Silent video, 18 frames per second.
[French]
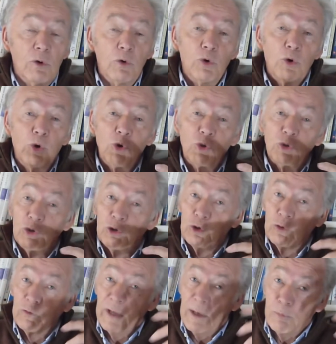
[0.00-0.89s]
L'autre ne
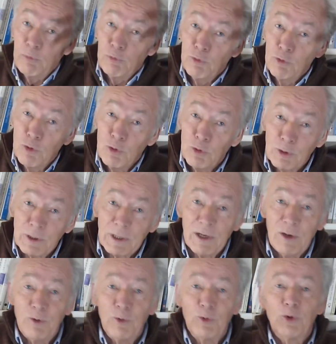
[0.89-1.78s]
devient plus
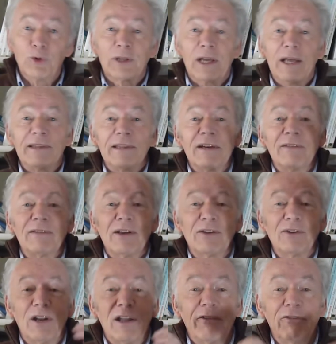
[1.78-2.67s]
neutre. L'autre intervient
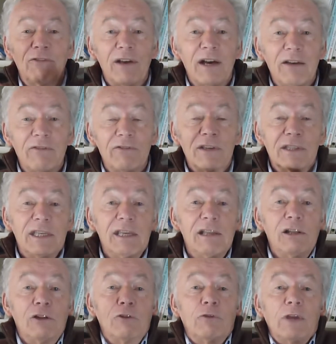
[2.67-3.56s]
dans l'affaire
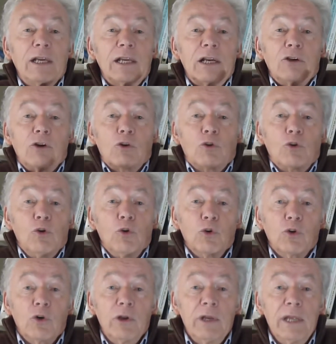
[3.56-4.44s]
affective, devient quelqu'un que l'on
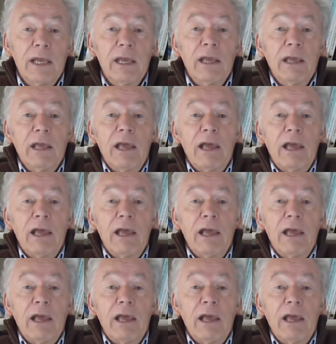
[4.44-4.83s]
connaît,